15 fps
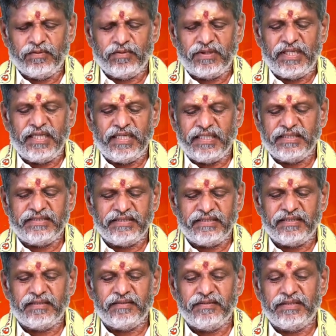ஒரே
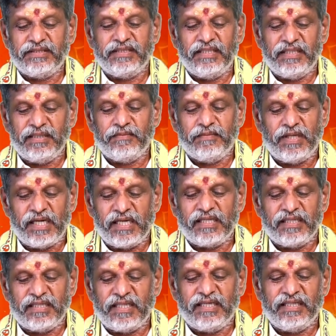நட்சத்திரத்திலேயே
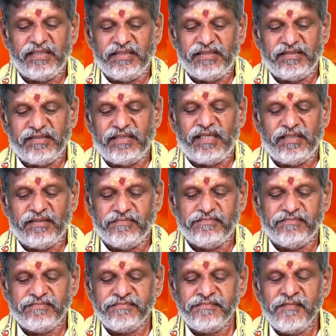மாறுறதாக இருந்தாலும்
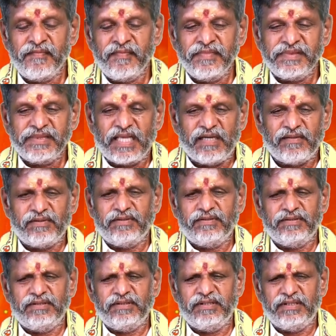அவங்க
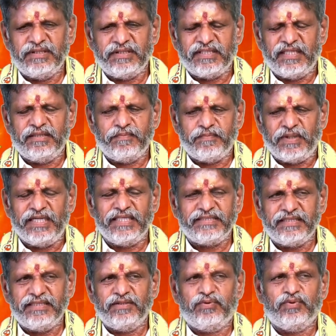வந்து தன்
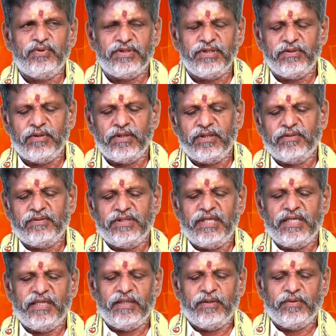பலத்தை கூட்டி
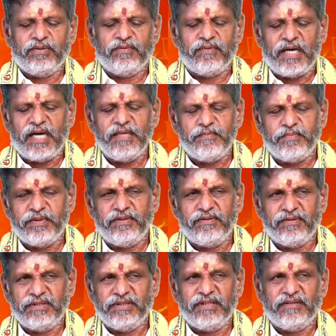கொள்ளக்கூடிய ஒரு வாய்ப்பை
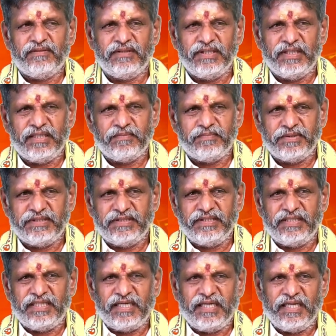வந்து அவங்க
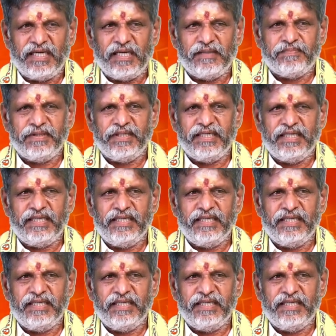ஏற்படுத்திக்கிறாங்க அப்போ